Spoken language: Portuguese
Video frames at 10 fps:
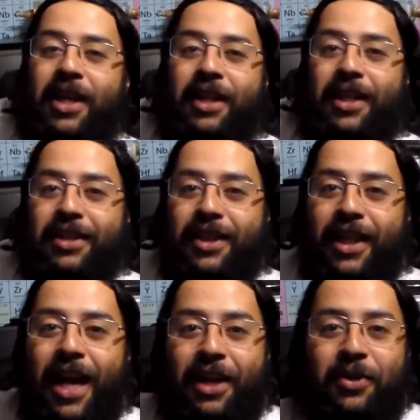de mim aqui, que está
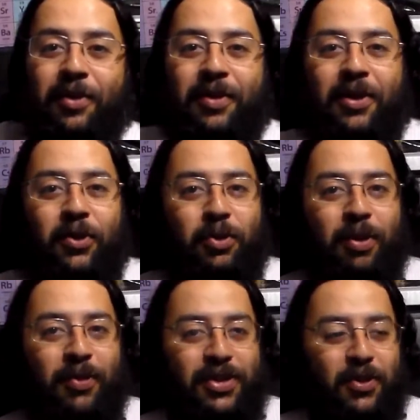desligado, que eu uso
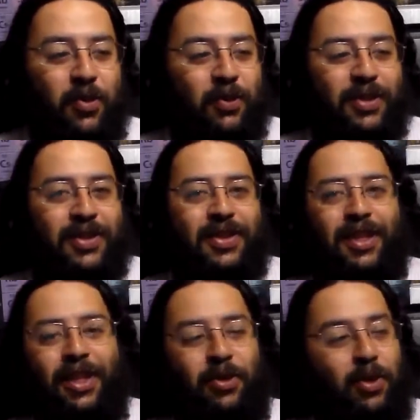para fazer contas,
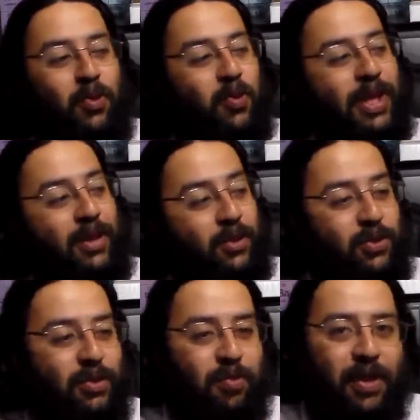eu tenho um
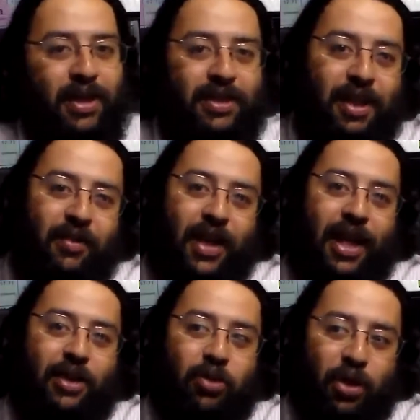Windows para escrever
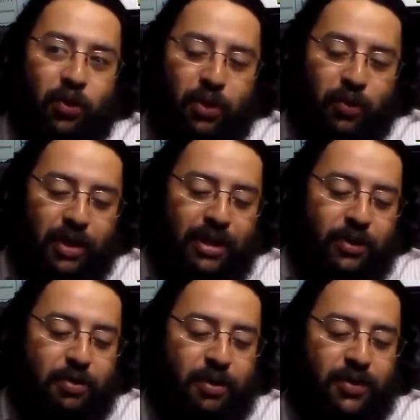relatório e um
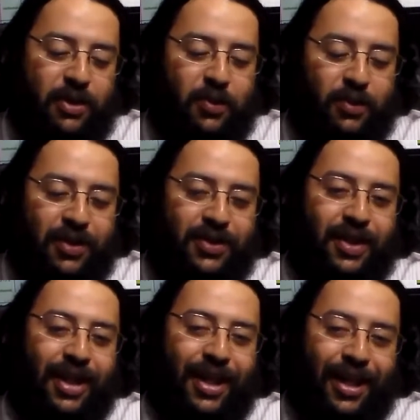Linux para fazer
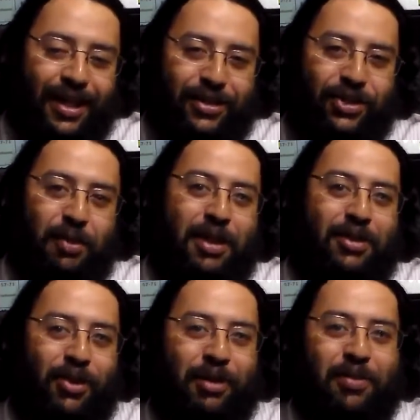contas. Se chama
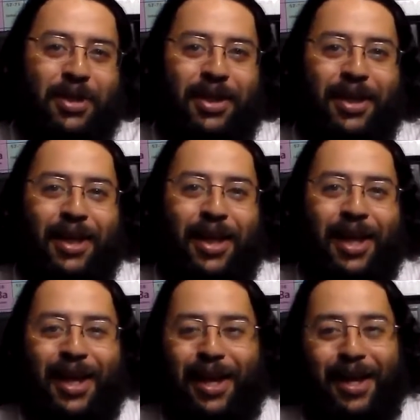Trump.
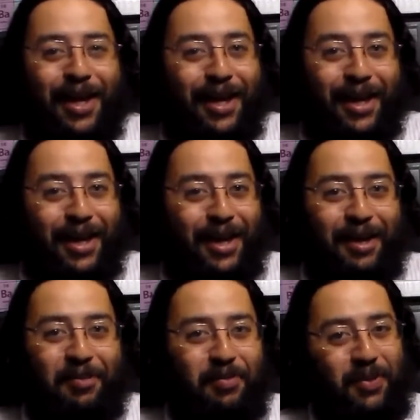
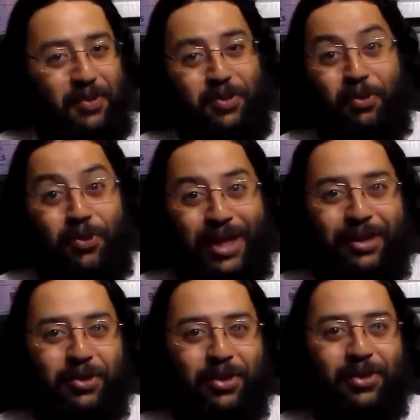É... eu sou
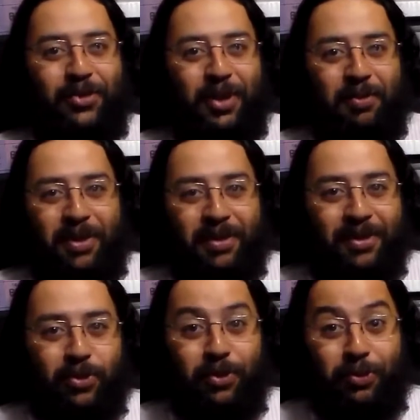fã do Donald Trump.
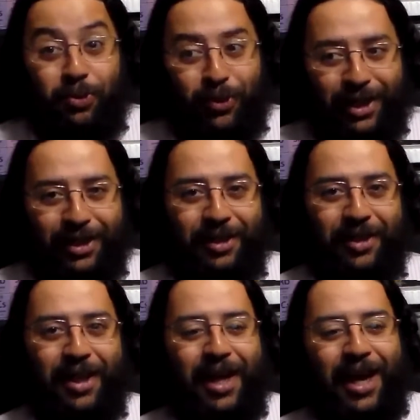Eu sou fã.